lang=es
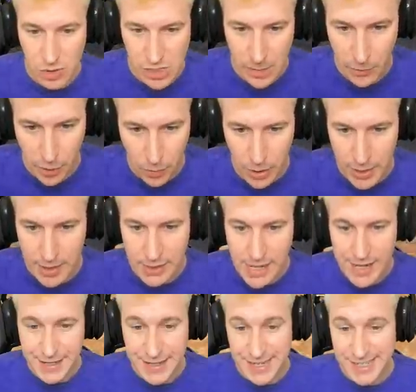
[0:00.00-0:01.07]
una cosa muy buena,
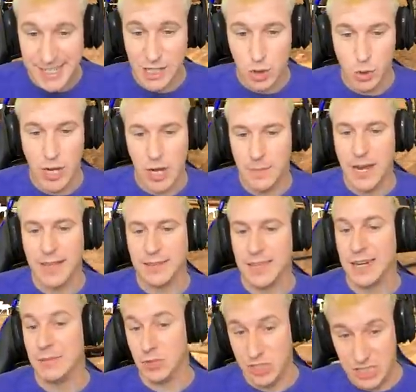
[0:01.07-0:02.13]
y es que es un arma que
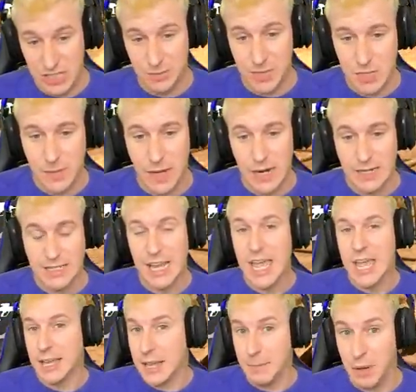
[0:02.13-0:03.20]
tiene muchísimas balas,
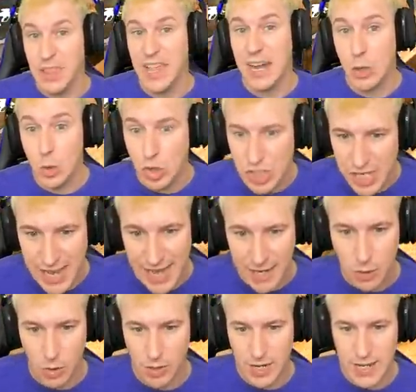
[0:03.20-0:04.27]
que puede
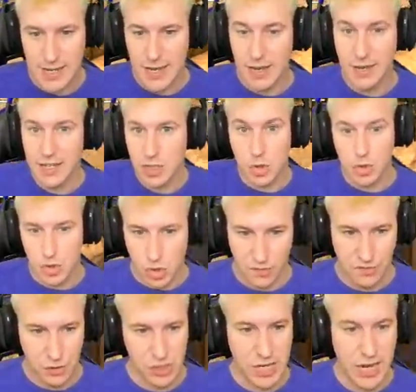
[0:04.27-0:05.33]
rusear con ella, es un
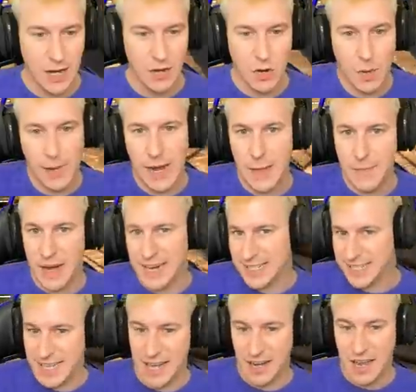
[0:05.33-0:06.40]
subfusil, no vale para
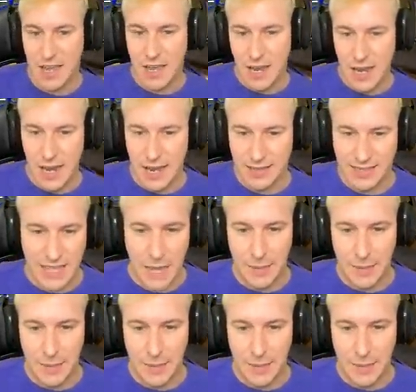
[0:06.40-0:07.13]
estar eh,